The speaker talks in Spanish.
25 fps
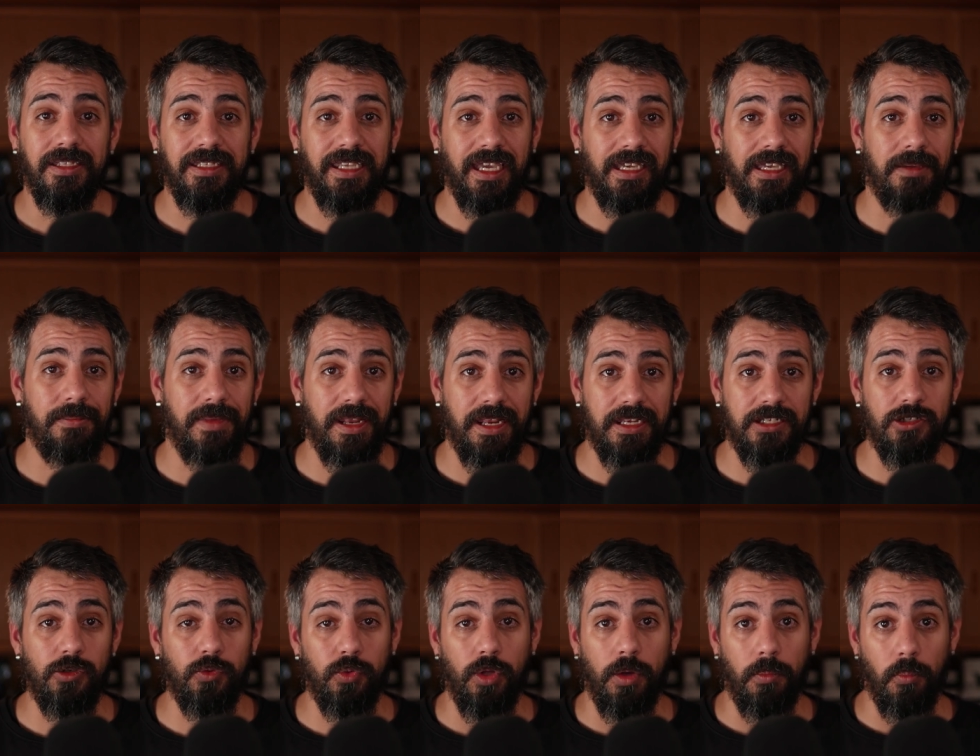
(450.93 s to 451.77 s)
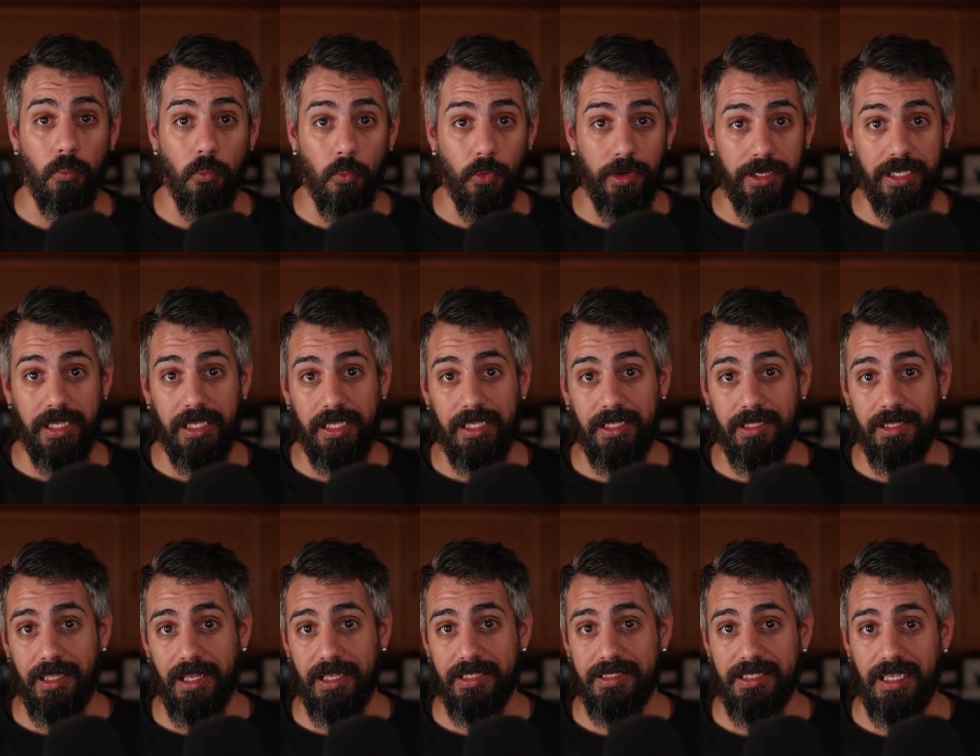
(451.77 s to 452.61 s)
ya que me resultó muy
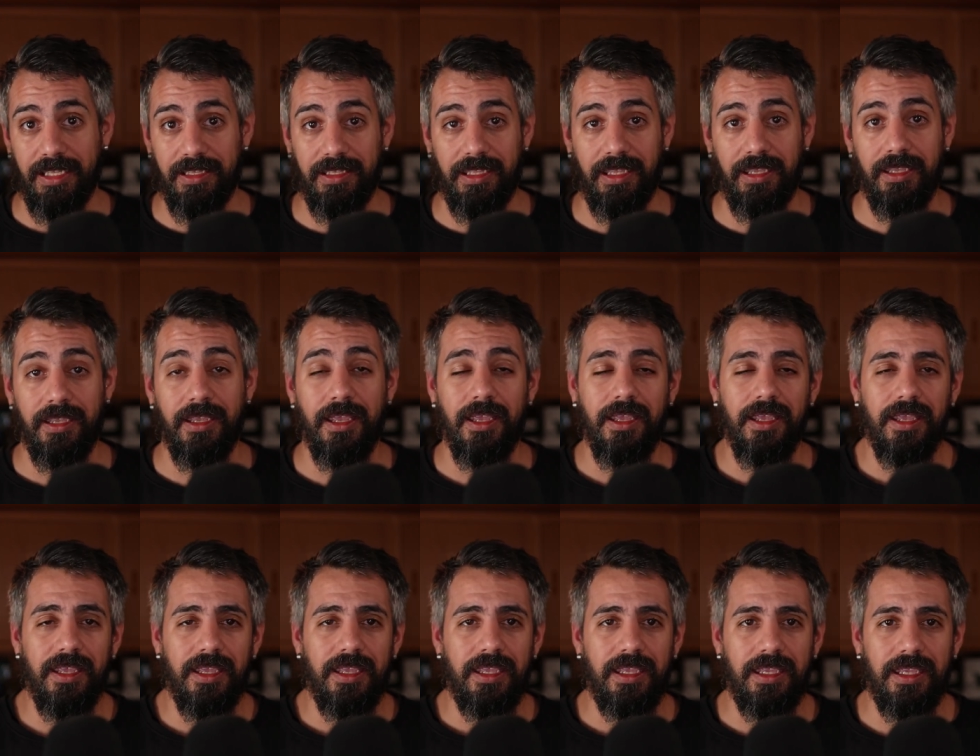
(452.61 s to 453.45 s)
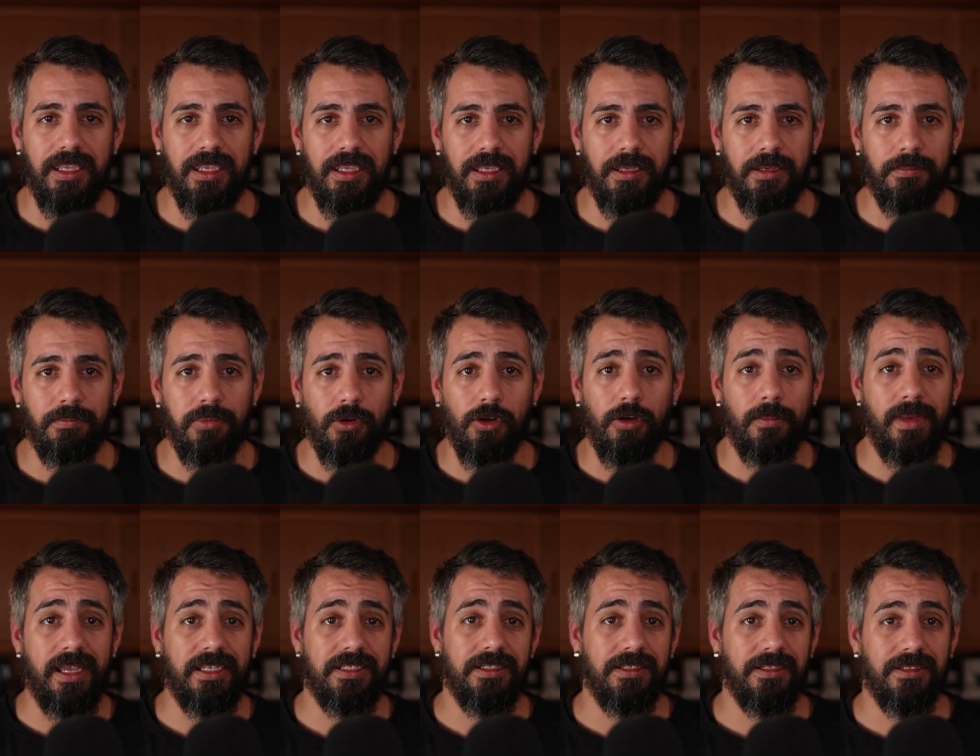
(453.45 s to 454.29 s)
interesante y
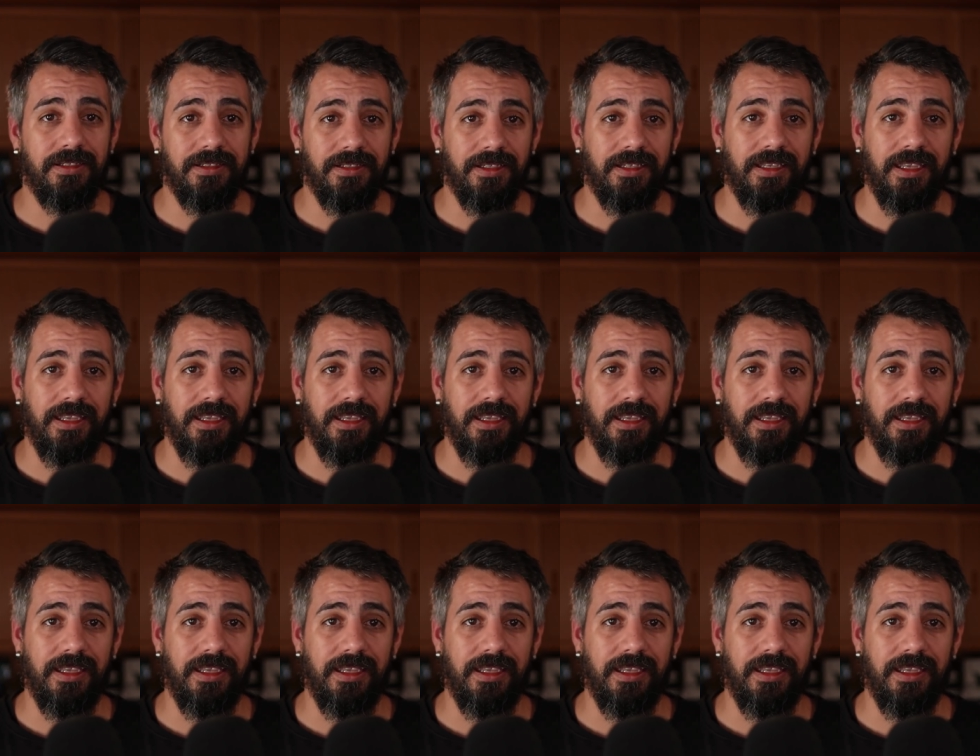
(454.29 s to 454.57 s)
poco más.